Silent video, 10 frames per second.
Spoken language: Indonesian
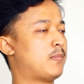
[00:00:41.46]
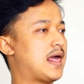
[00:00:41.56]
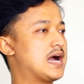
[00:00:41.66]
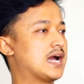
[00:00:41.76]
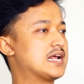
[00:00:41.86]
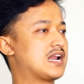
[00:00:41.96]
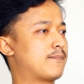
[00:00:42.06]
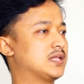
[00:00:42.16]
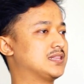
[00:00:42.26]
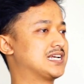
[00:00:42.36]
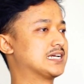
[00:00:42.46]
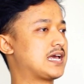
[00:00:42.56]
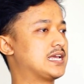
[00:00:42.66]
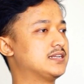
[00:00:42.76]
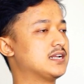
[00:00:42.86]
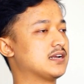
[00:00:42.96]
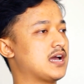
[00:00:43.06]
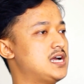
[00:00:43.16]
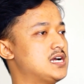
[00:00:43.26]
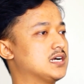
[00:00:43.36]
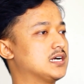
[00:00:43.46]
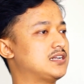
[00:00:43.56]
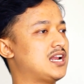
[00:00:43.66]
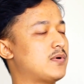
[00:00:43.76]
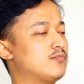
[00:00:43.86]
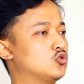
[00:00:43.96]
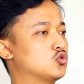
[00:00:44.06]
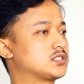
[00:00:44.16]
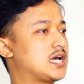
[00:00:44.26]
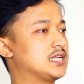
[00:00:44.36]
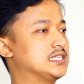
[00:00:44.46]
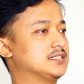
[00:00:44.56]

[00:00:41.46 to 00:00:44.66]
pelanggan dapat dikenai denda dan pemutusan